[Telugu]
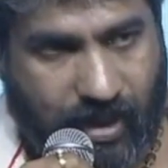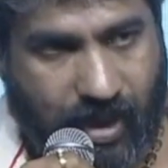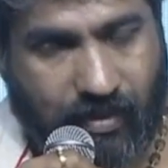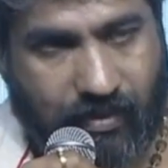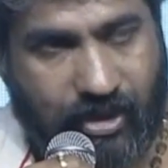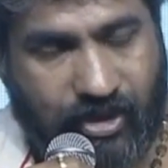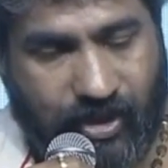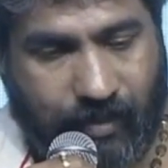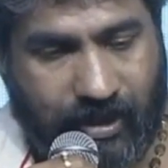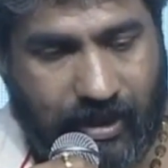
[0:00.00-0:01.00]
ఆవిడ గురించి
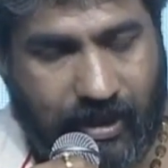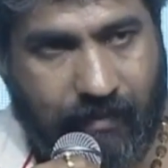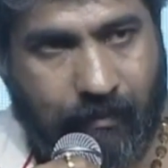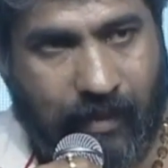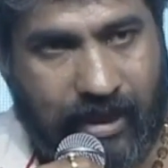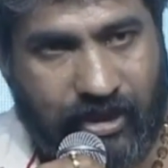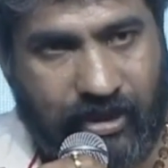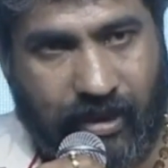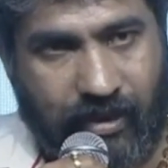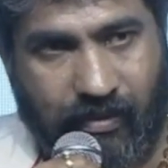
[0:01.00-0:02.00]
చెప్పేది అంటే
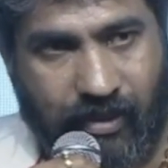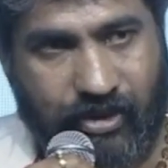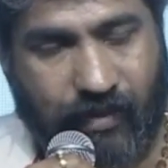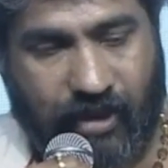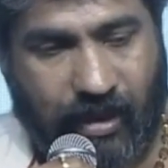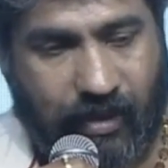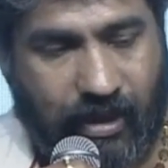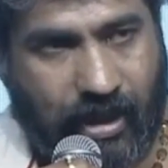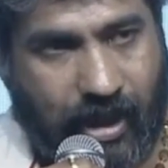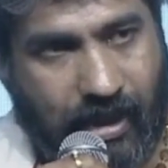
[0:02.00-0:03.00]
మంచితనం గురించి చెప్తారన్నమాట
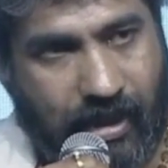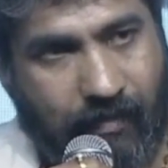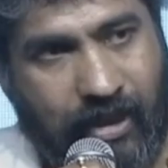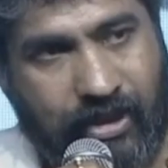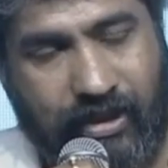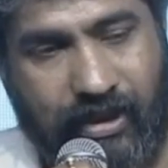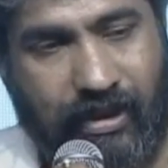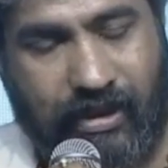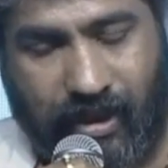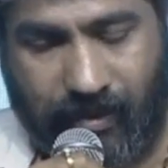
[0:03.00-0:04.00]
చాలా మంచిది
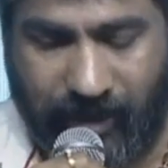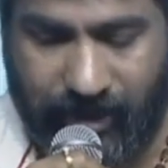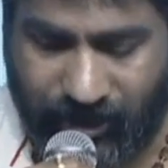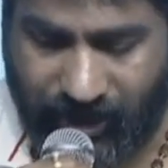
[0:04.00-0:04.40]
చాలా మంచిగా